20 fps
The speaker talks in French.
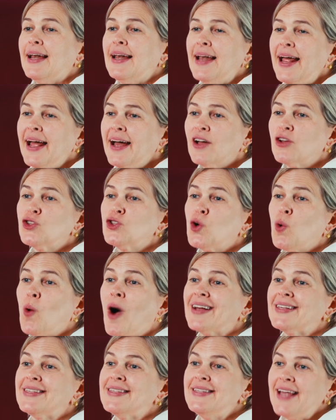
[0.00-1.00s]
L'ère
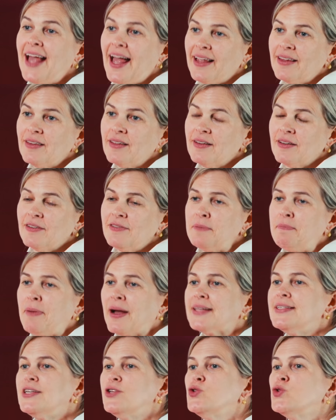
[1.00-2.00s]
toarcienne fait
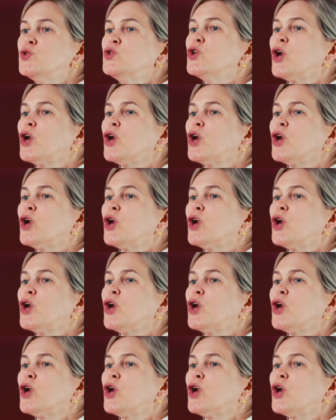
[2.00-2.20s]
partie du